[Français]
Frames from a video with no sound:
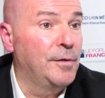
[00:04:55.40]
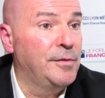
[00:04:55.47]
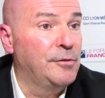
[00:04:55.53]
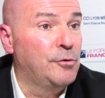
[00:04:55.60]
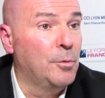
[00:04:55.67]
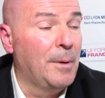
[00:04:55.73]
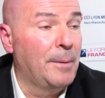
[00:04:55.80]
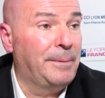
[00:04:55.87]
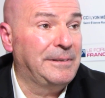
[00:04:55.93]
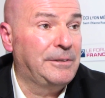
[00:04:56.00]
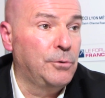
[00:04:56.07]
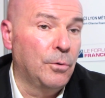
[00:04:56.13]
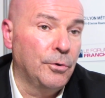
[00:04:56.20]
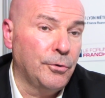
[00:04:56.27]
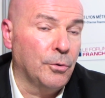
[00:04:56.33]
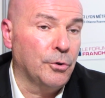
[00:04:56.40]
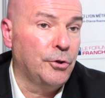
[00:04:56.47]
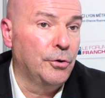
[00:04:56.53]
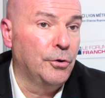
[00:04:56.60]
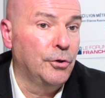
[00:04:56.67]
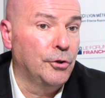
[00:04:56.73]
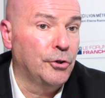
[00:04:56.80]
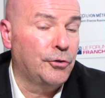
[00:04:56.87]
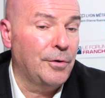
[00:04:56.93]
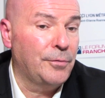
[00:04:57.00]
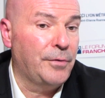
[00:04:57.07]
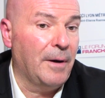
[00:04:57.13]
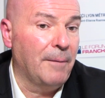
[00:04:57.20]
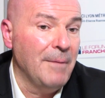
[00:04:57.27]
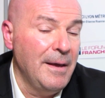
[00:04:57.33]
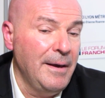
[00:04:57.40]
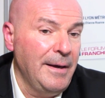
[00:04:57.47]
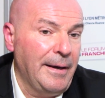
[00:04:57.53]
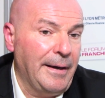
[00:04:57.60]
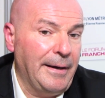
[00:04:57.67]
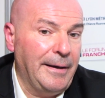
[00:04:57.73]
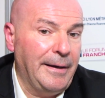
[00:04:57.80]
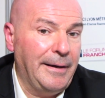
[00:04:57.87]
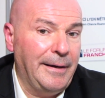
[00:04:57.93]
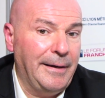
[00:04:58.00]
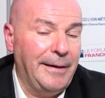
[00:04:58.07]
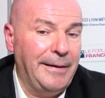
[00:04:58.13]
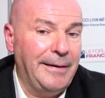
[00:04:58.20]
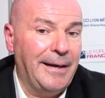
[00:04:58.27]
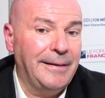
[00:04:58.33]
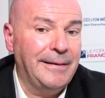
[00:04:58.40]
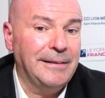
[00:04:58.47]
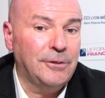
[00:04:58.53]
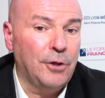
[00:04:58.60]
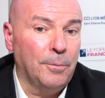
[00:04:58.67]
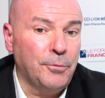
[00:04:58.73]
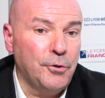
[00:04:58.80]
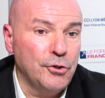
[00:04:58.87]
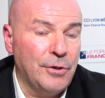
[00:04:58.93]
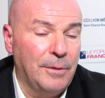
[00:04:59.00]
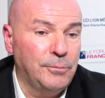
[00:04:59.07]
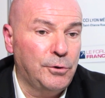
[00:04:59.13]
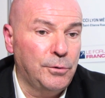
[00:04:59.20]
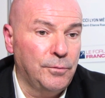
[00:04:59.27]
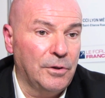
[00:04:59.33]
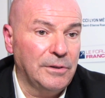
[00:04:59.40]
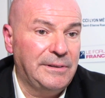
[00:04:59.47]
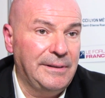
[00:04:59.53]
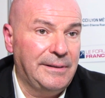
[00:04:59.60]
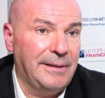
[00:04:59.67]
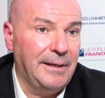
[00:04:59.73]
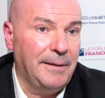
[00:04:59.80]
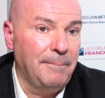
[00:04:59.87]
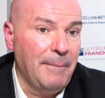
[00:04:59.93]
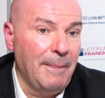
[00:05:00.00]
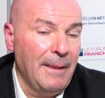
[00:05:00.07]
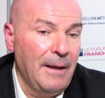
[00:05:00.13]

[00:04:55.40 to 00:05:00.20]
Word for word: vais vivre de ma passion, donc je vais faire. Et il y a un exemple que j'aime souvent citer.